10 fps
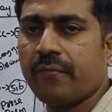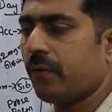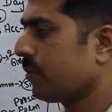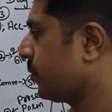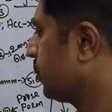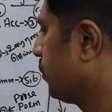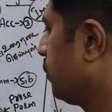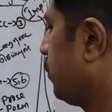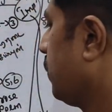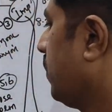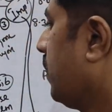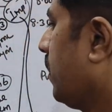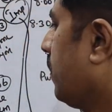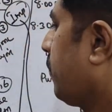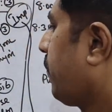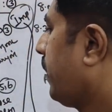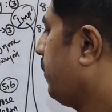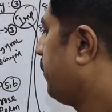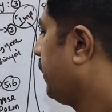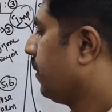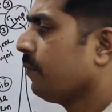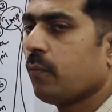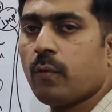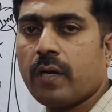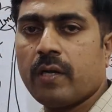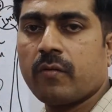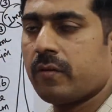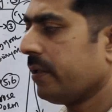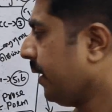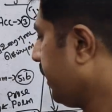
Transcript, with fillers: ஃபோர் டு ஃபைவ் பிஎம் ஒன் ஹவர் வந்து